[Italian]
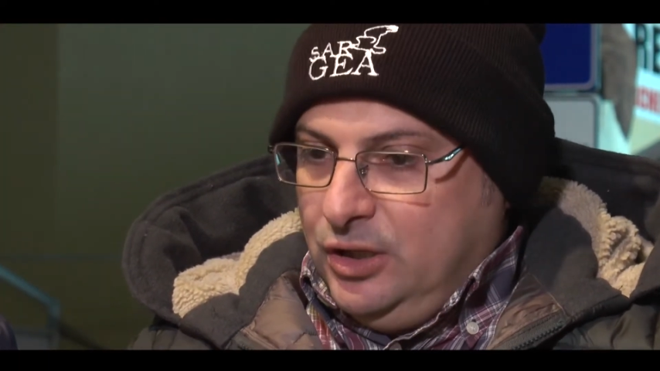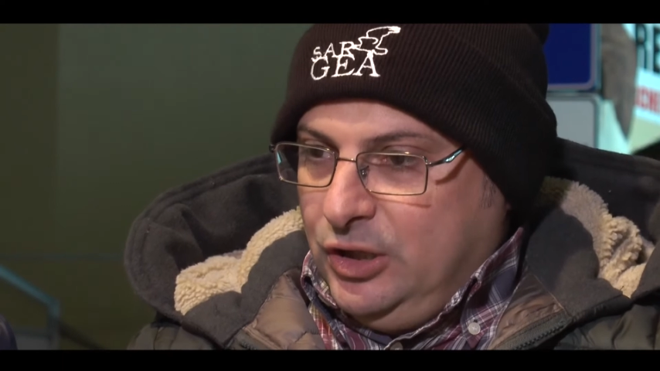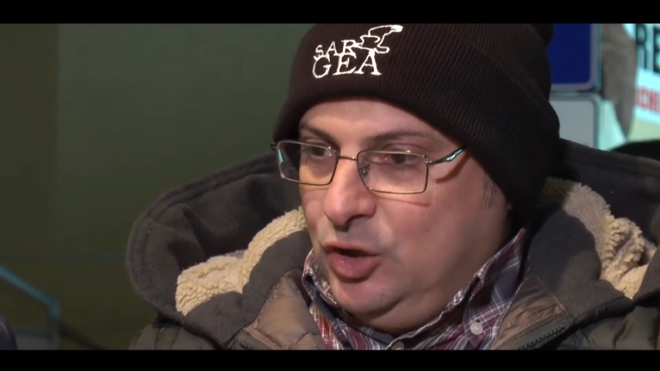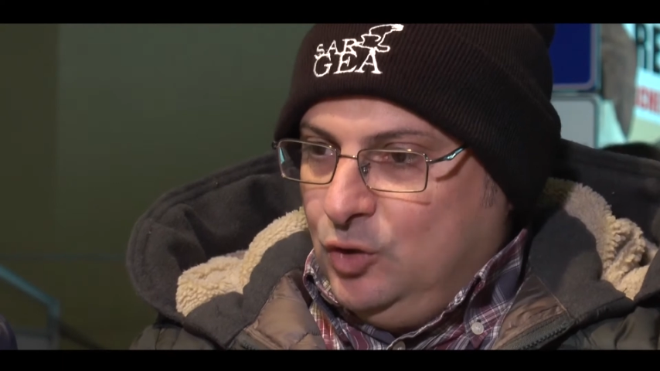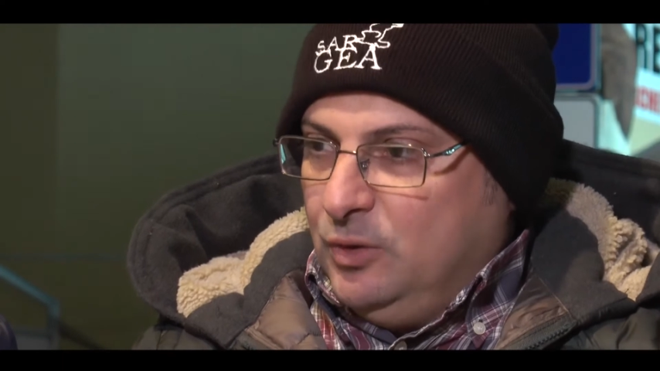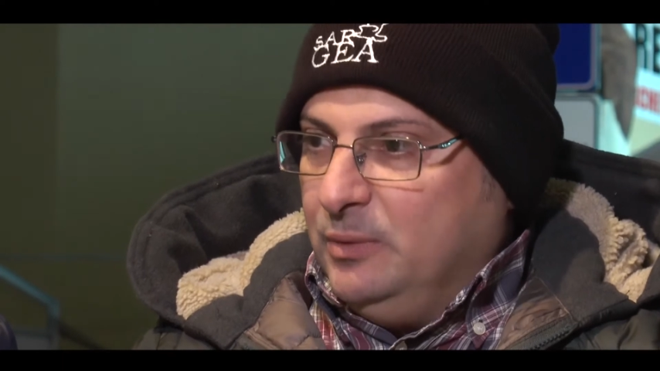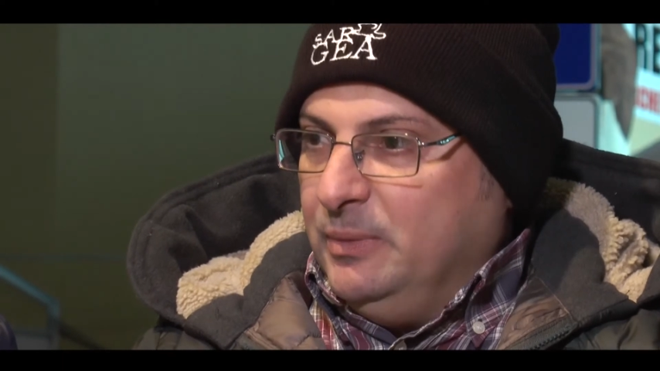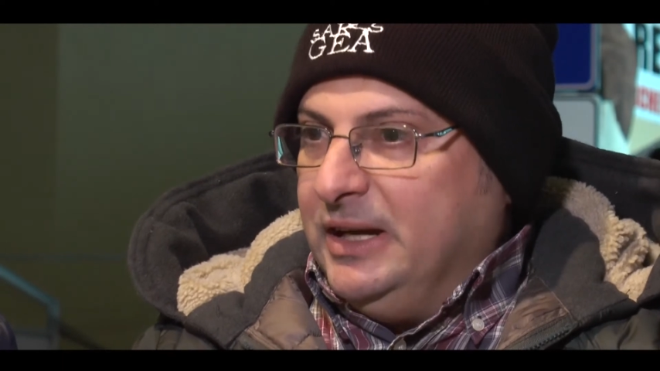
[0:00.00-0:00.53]
in
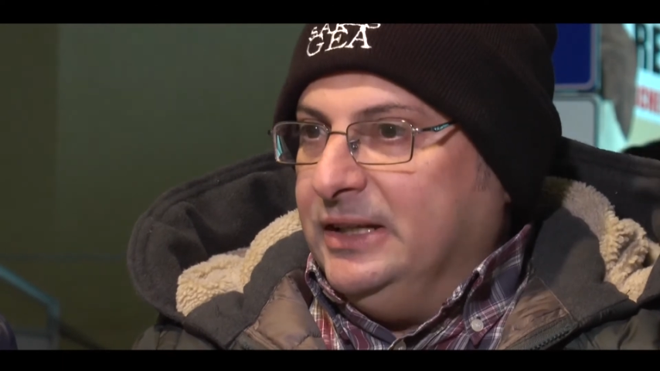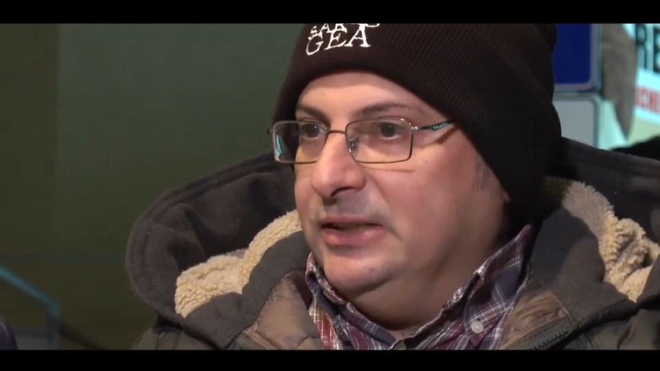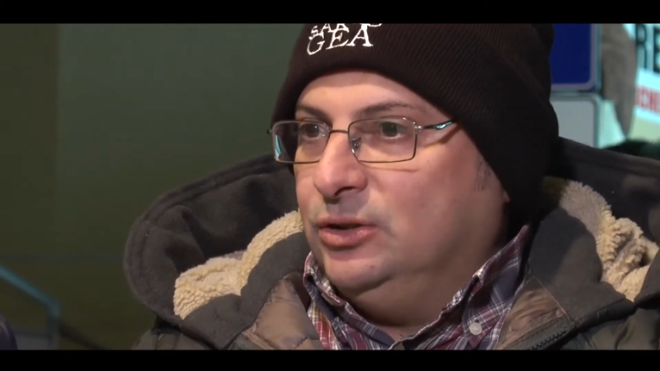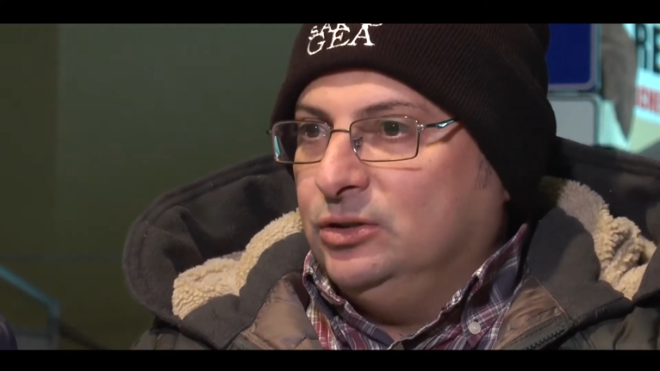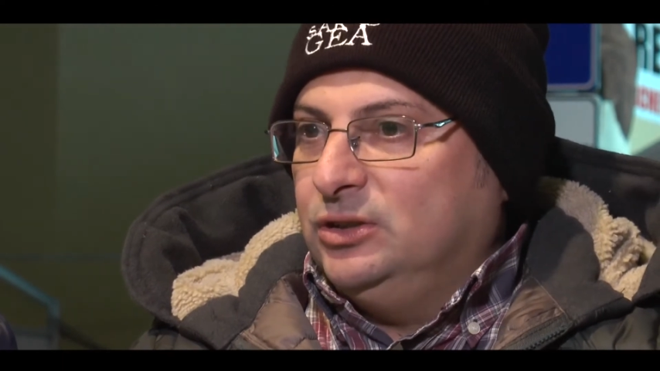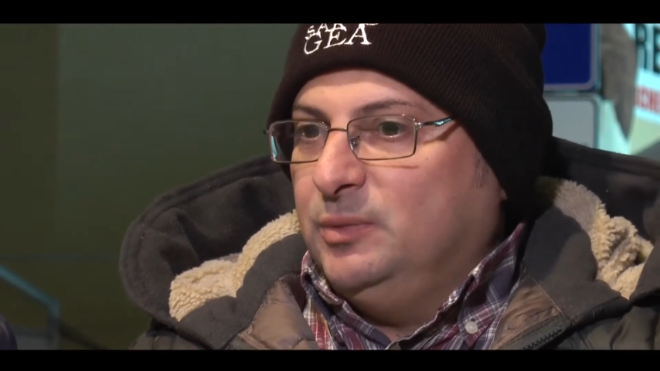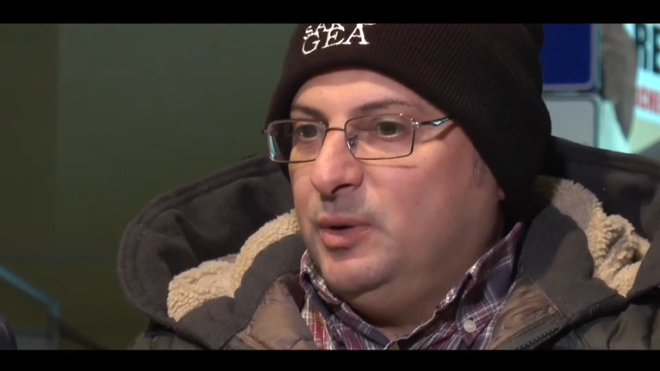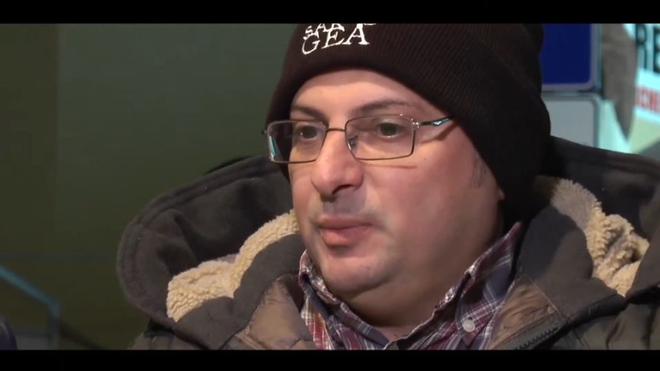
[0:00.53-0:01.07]
un
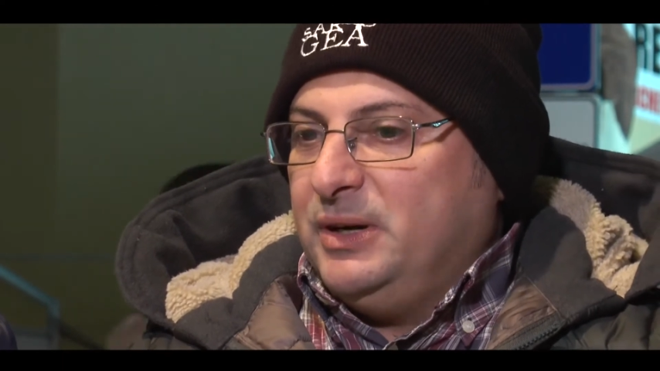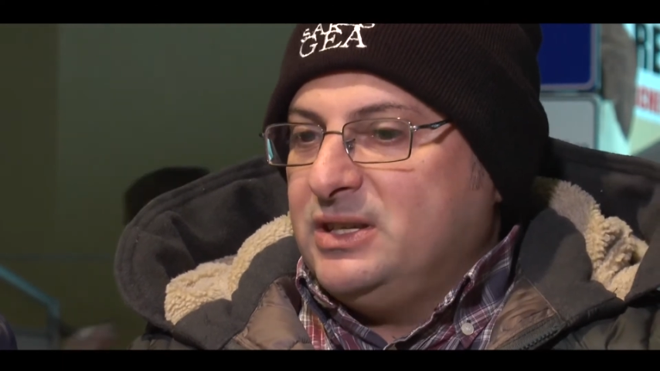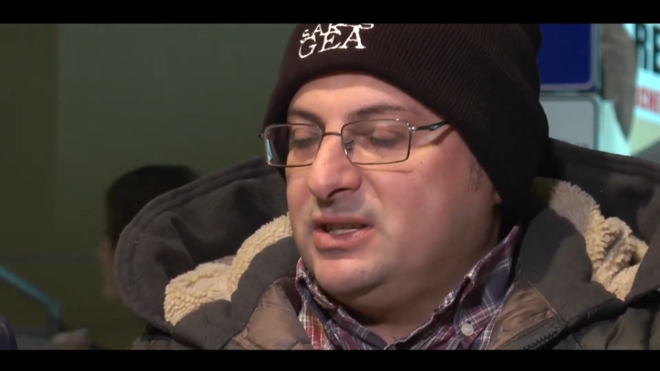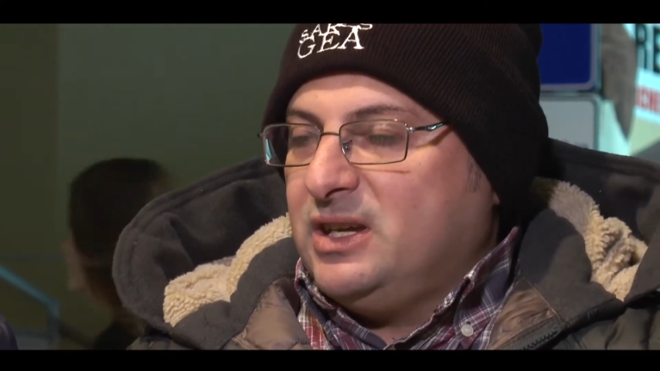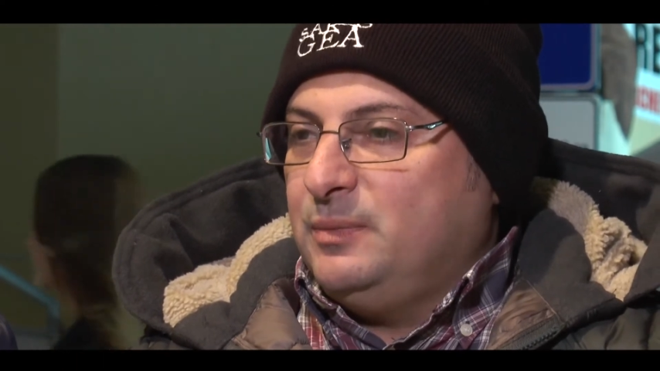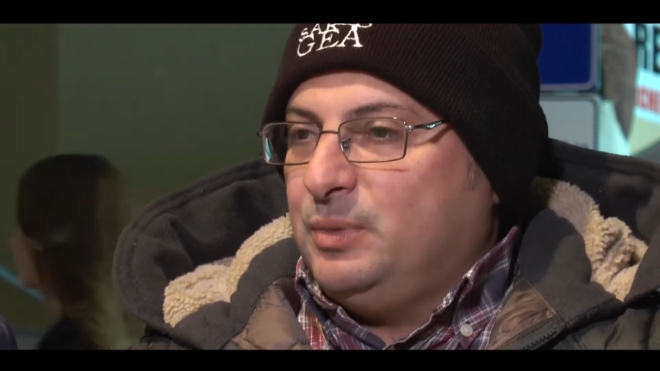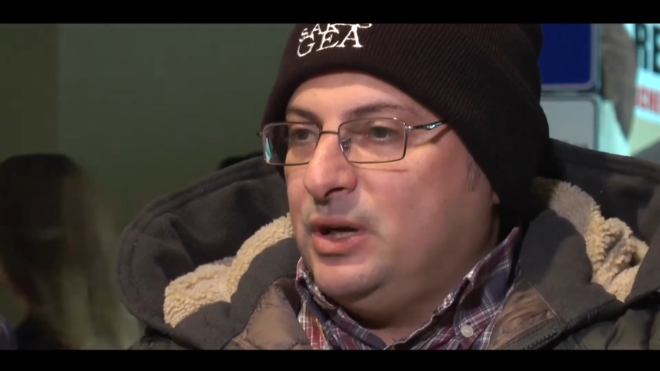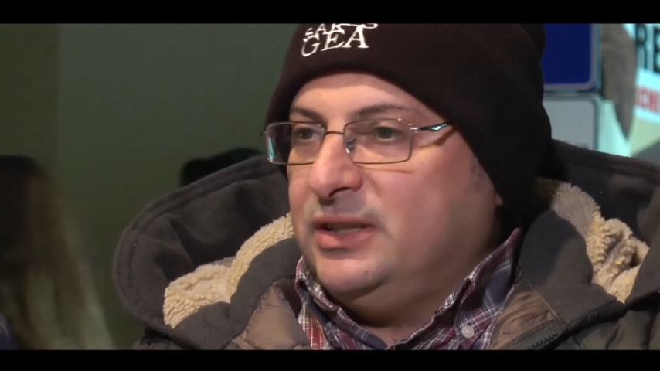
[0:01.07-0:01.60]
momento tipo per
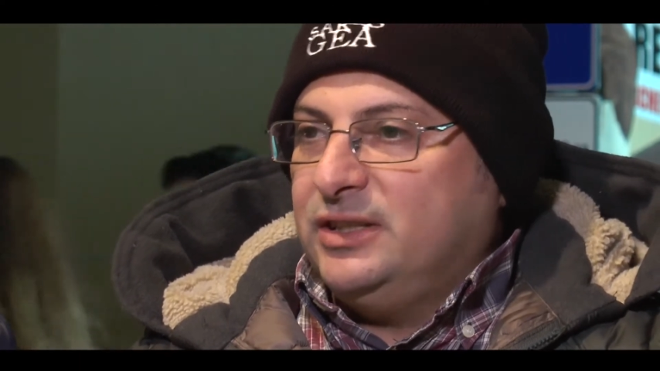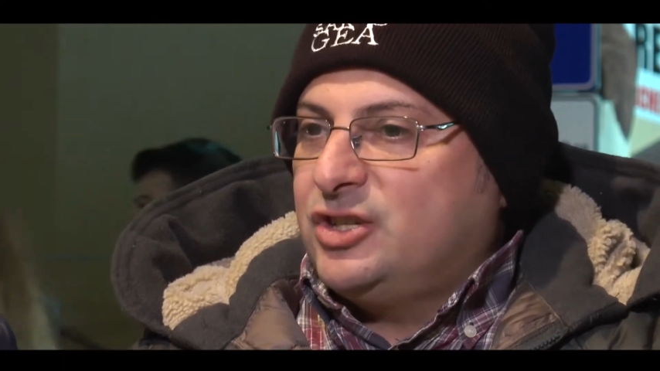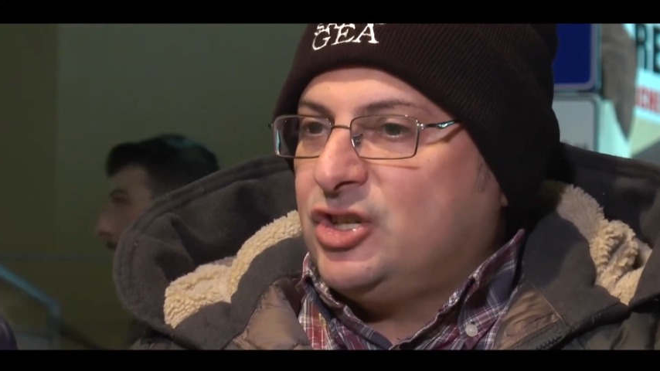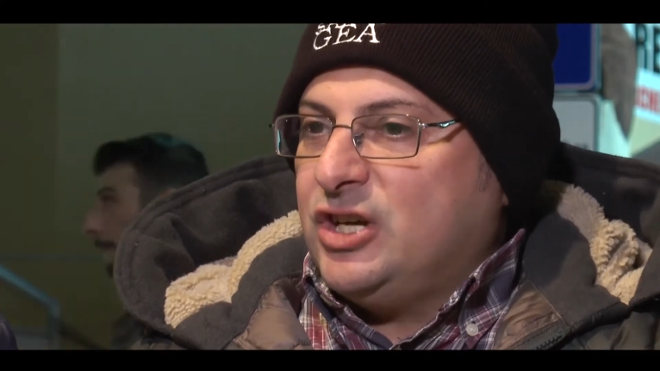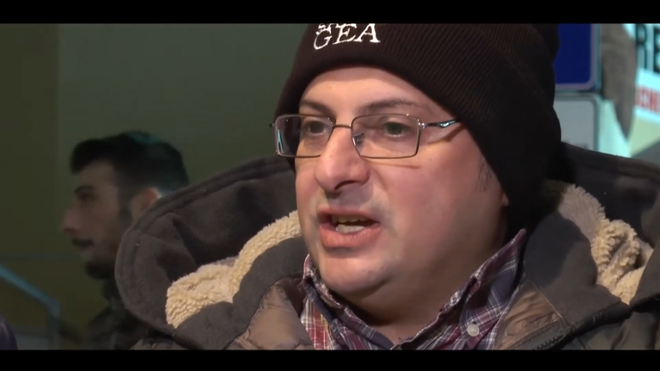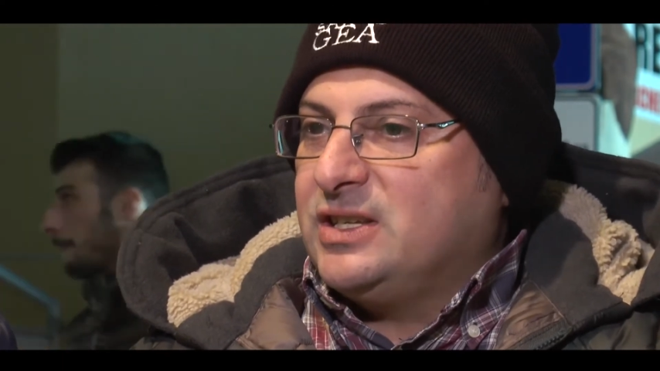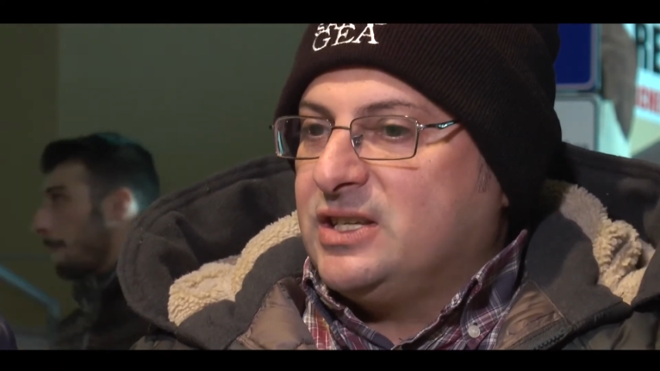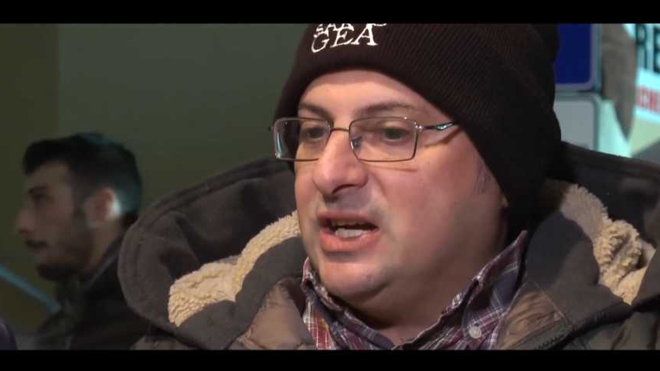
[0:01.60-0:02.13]
esempio la
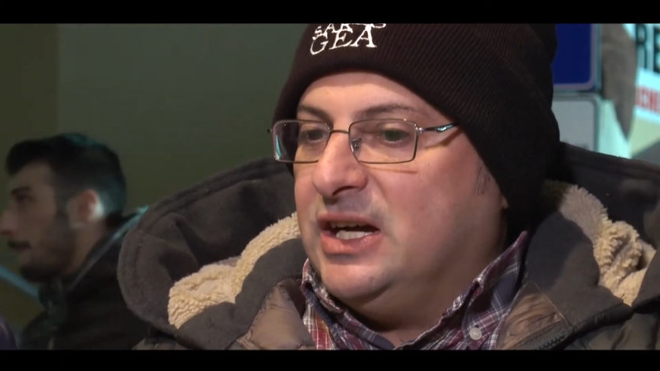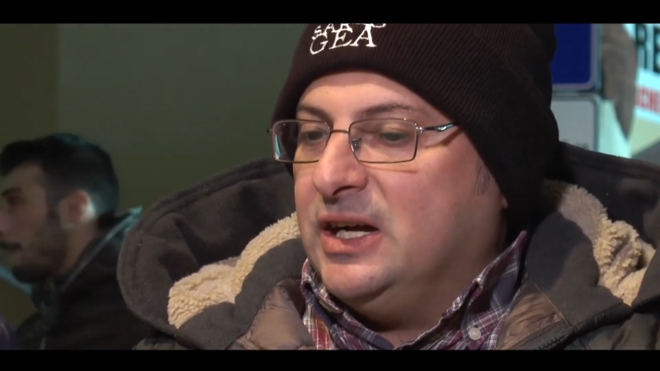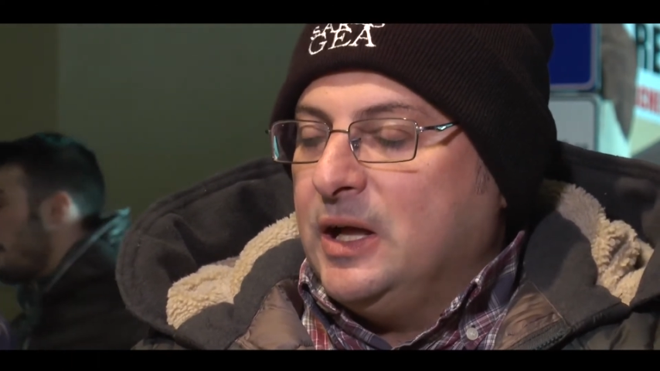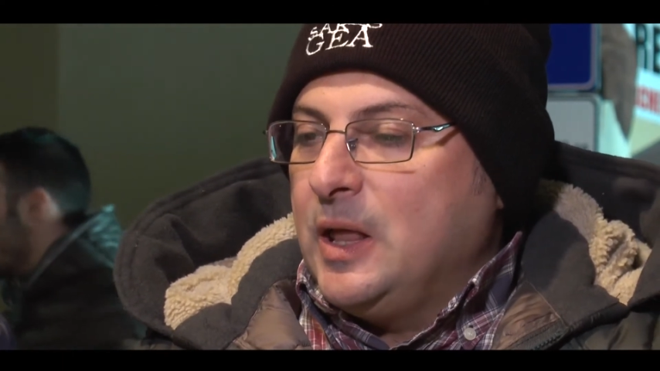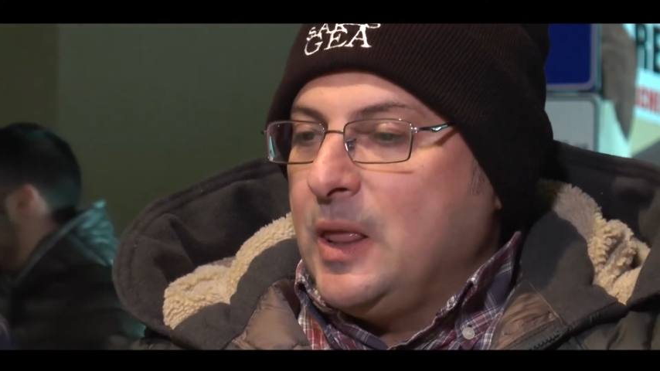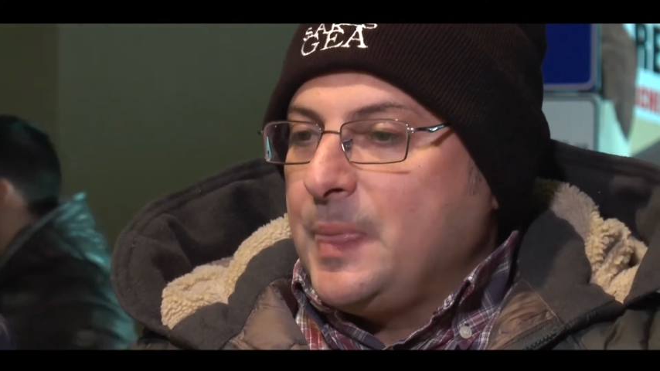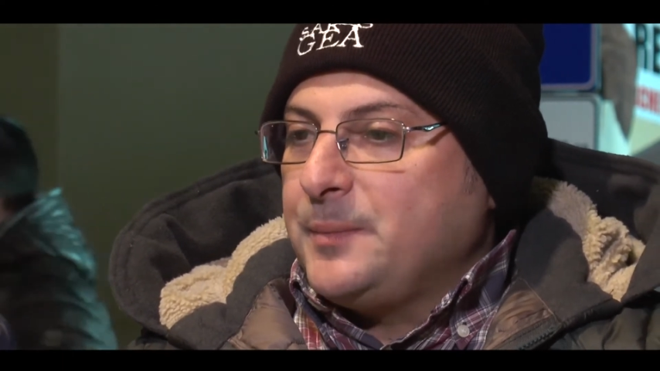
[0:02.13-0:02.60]
discesa